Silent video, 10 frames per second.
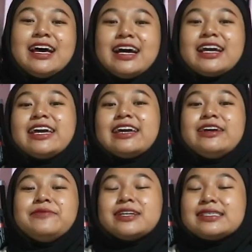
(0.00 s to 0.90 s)
oke
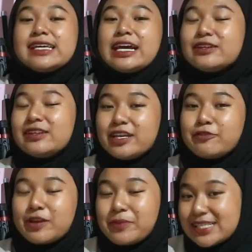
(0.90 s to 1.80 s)
mungkin sekian dulu
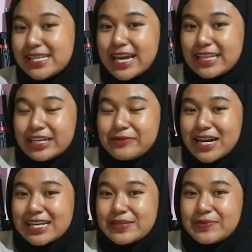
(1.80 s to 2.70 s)
informasinya terima
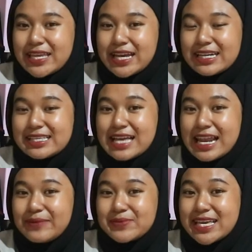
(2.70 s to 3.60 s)
kasih banyak dan
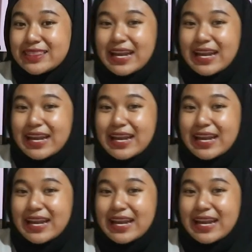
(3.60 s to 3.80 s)
salam satu